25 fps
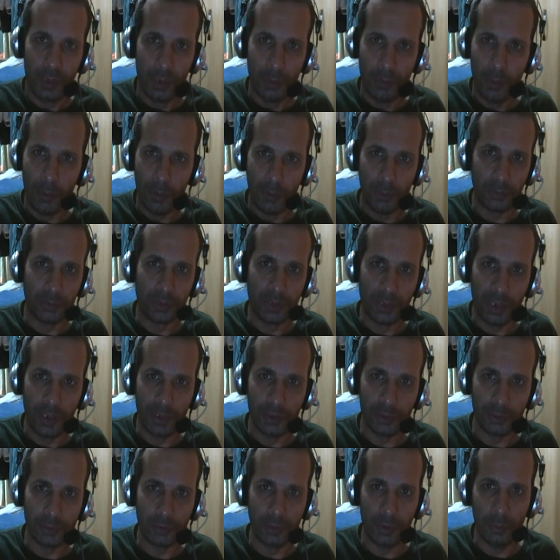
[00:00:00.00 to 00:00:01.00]
É uma
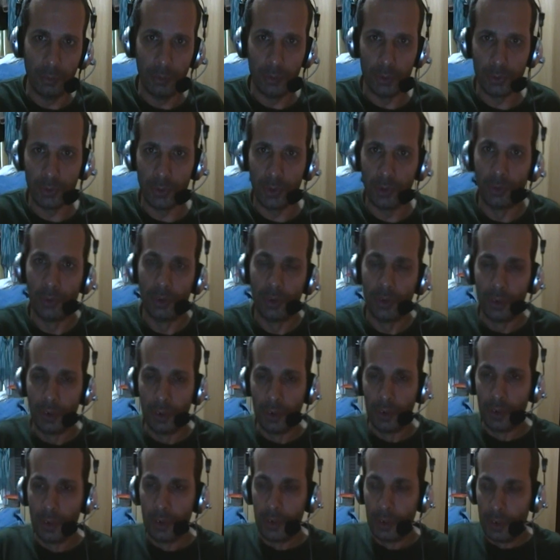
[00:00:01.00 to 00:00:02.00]
montagem, então pessoal,
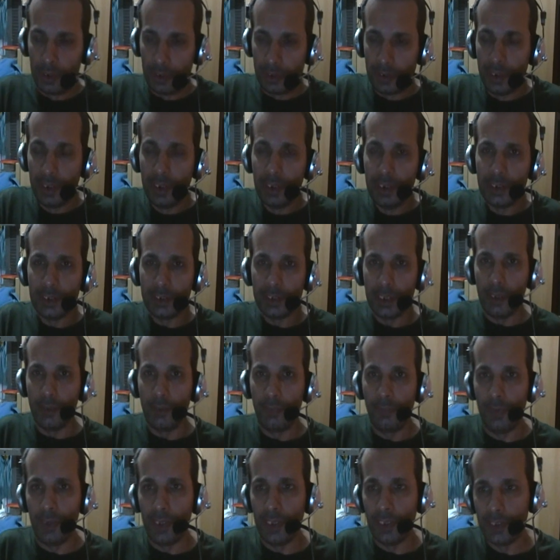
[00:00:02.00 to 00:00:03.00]
quem
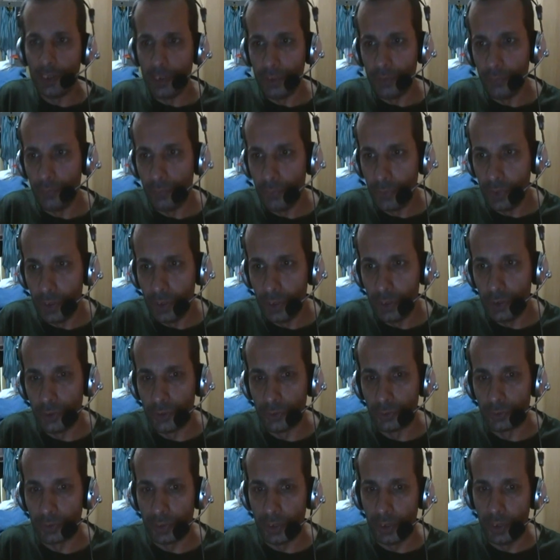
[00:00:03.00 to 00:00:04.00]
quiser ver esse
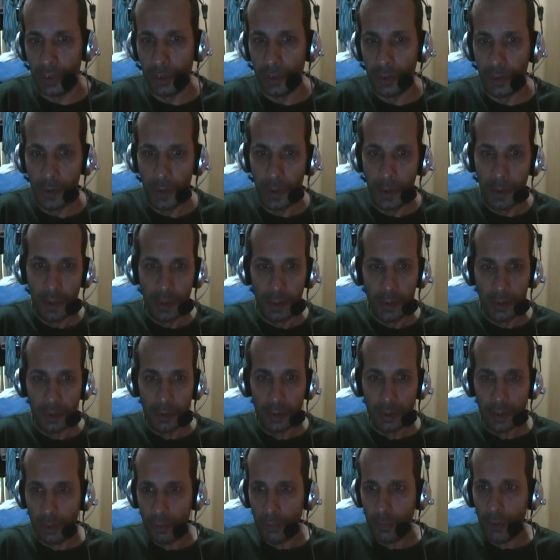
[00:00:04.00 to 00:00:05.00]
vídeo, tá?
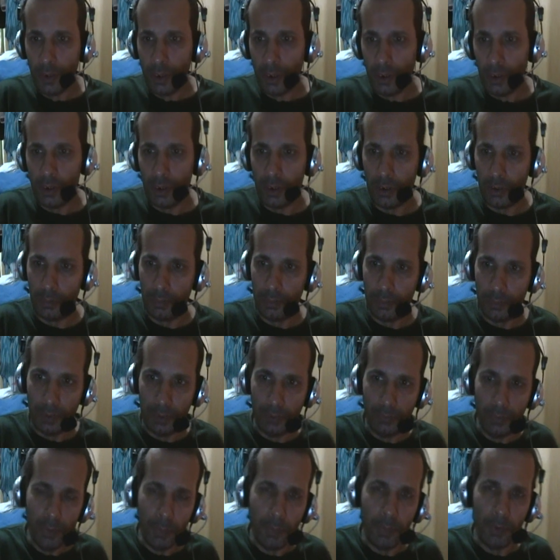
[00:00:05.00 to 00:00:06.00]
Eu vou, olha,
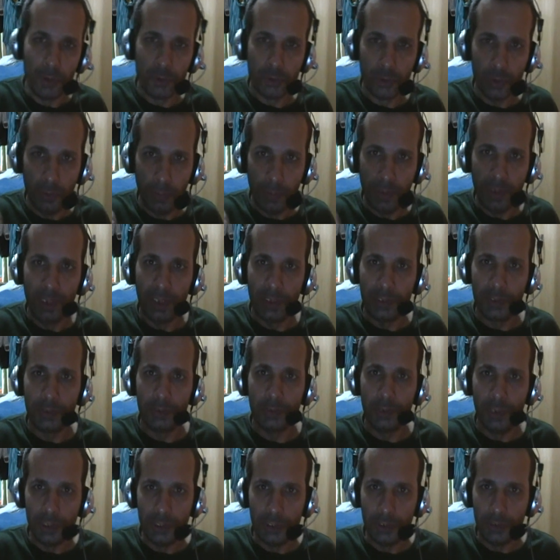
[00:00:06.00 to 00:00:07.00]
eu vou pôr só um
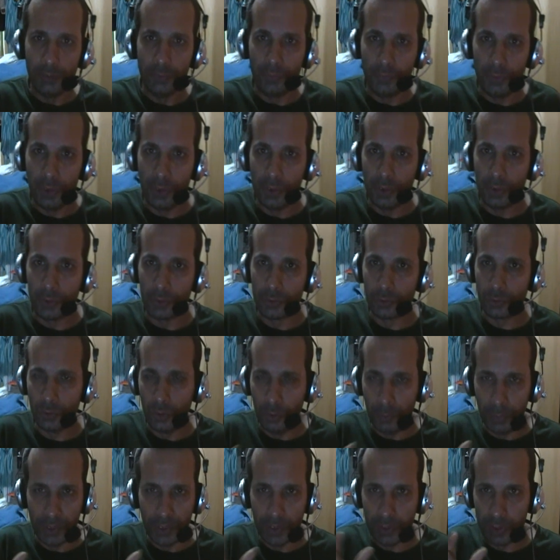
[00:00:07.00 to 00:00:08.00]
pedacinho desse vídeo,
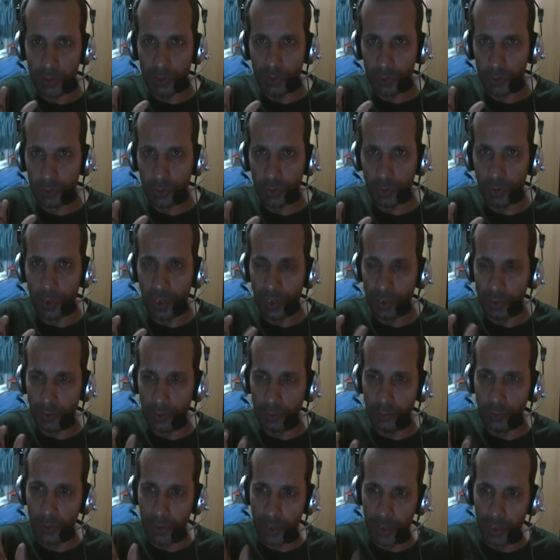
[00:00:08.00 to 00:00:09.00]
só um pedacinho só,
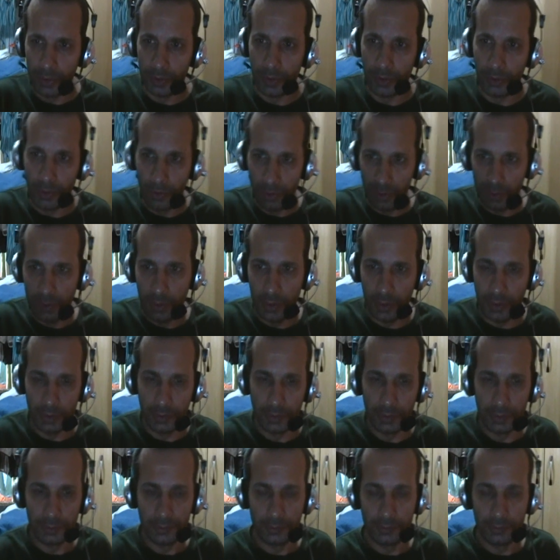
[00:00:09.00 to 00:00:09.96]
aqui no meu canal, roda aí.